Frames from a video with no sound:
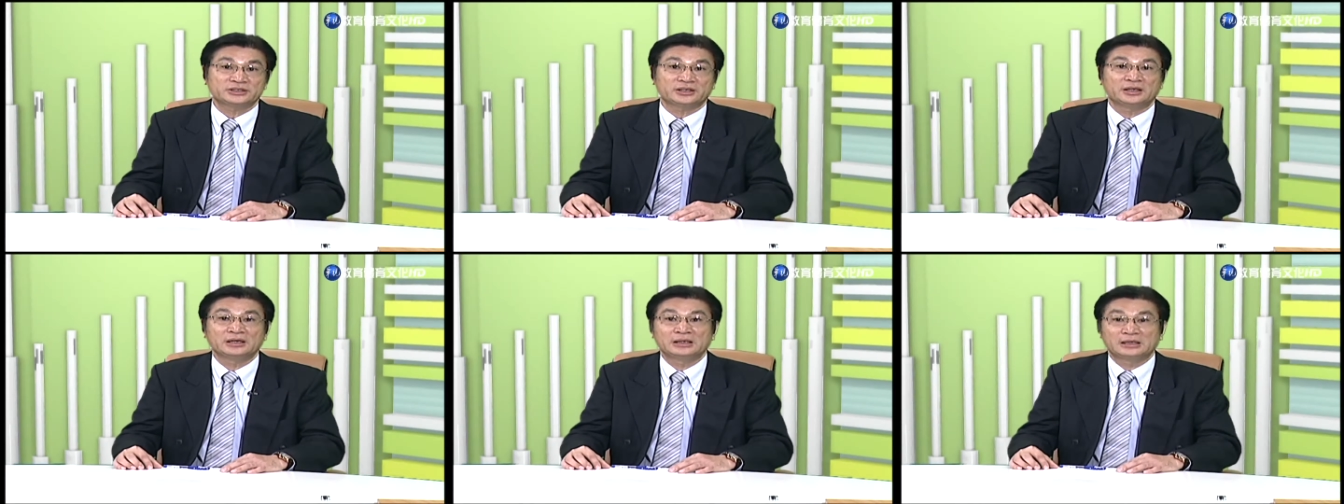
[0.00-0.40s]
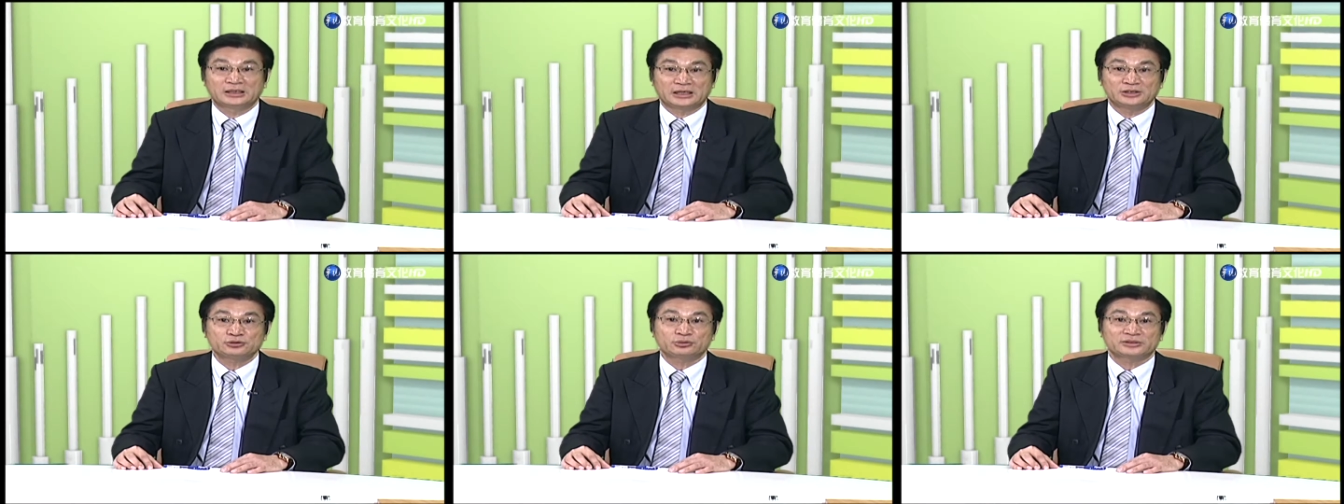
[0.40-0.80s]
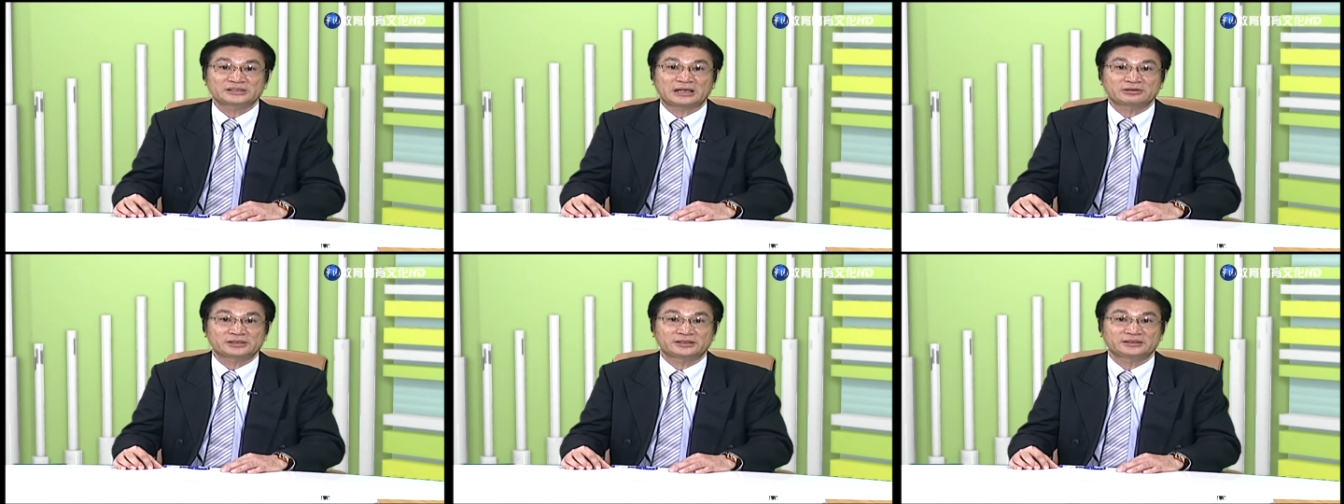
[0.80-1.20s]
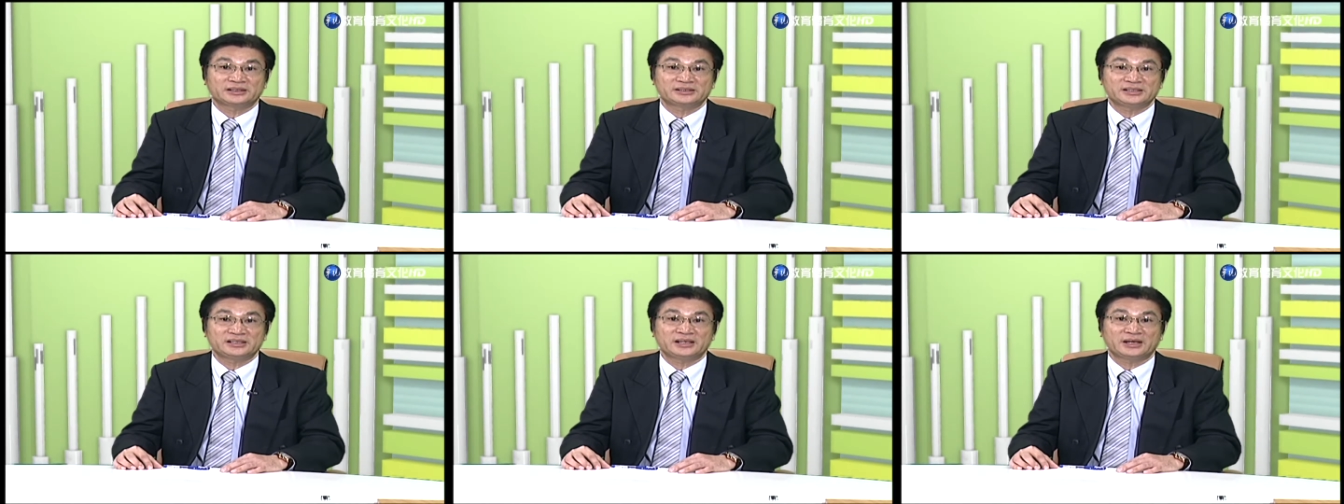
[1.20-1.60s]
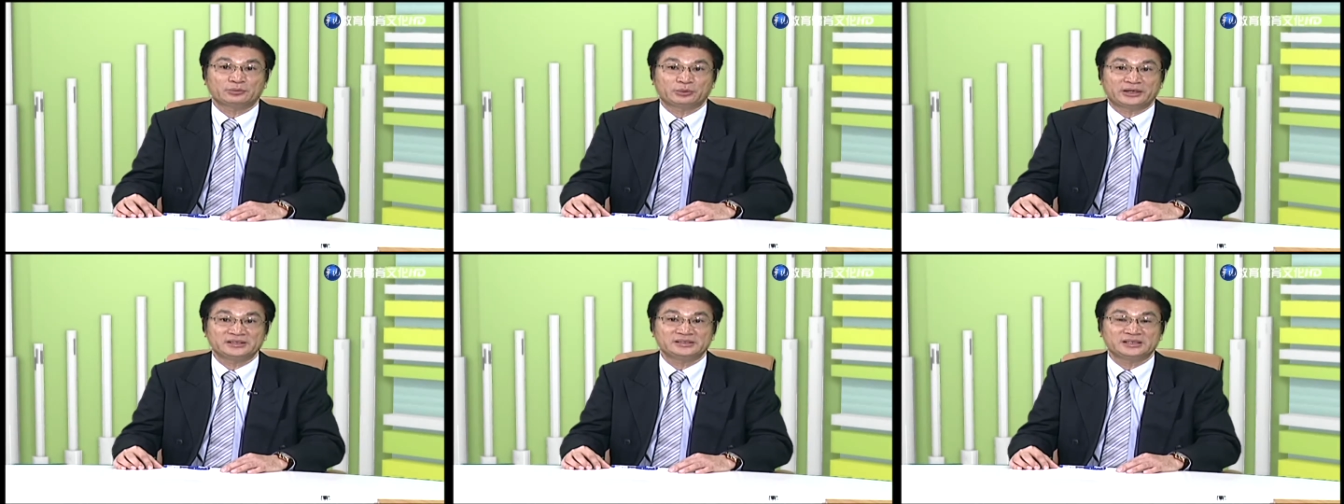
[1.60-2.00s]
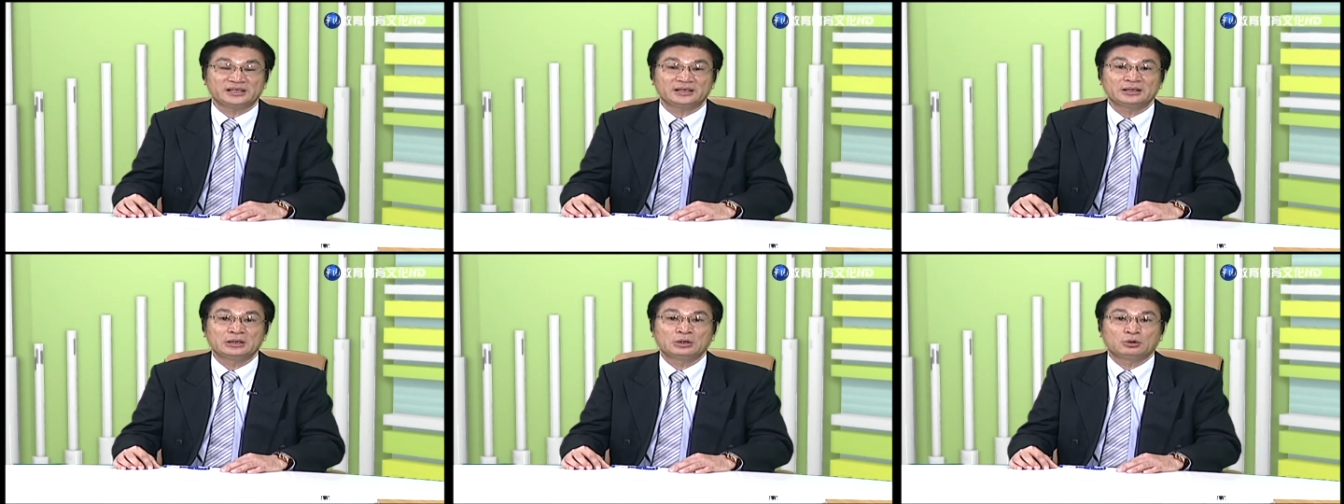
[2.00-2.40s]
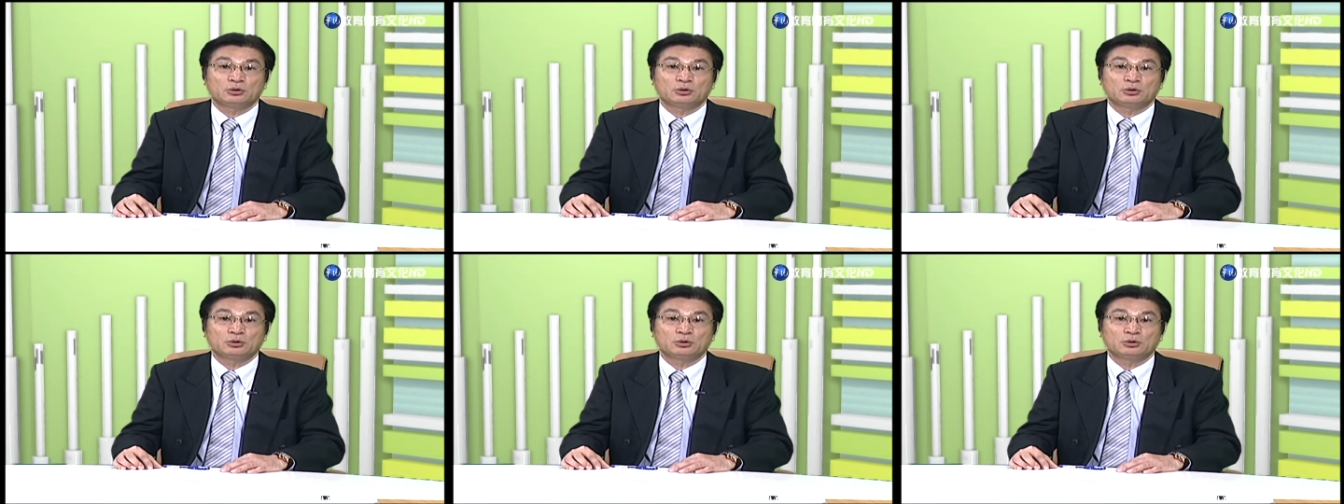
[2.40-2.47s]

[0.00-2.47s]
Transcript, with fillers: 制，而所造成的企业危机，